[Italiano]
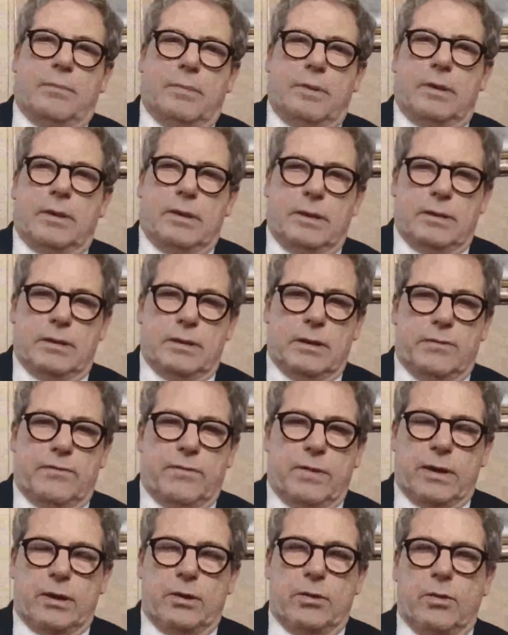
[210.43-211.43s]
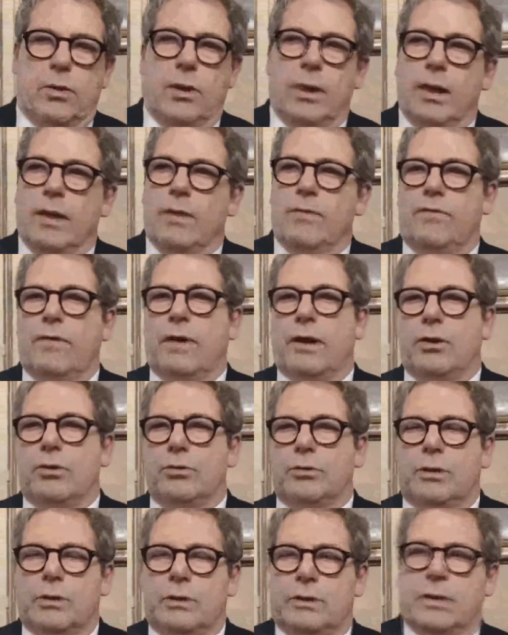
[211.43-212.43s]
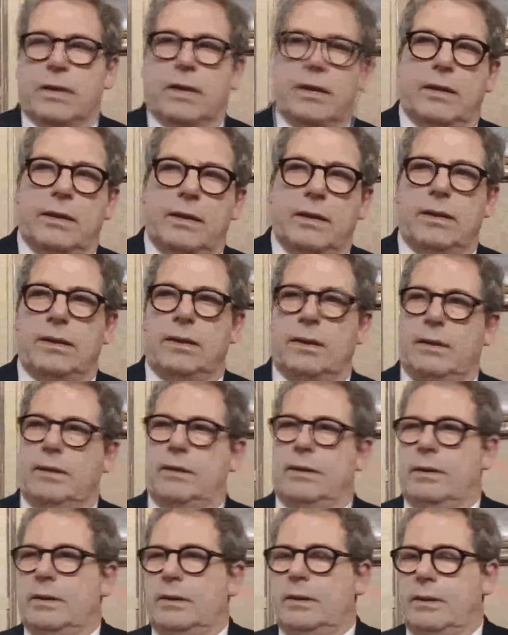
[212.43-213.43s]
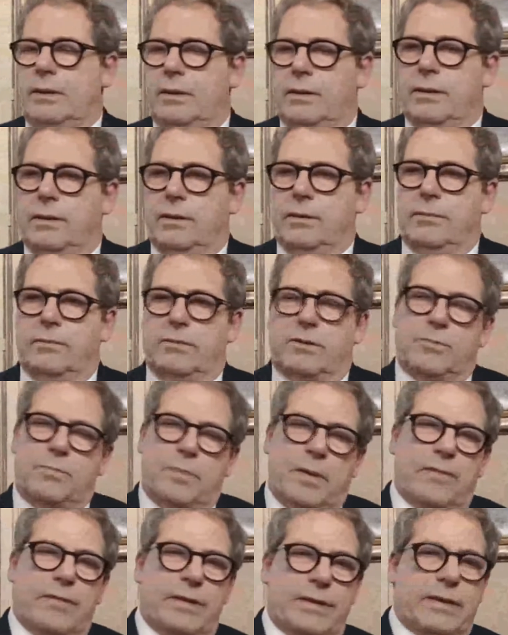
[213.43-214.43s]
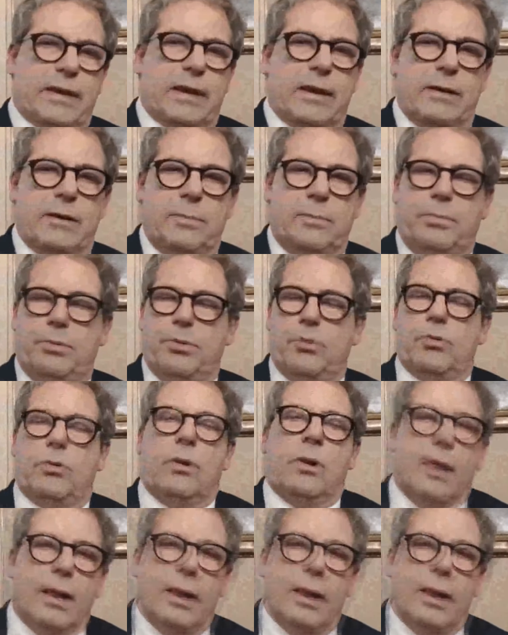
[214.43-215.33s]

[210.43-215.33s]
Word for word: eh, eh fanno, fanno eh, eh, eh, spaventare di più,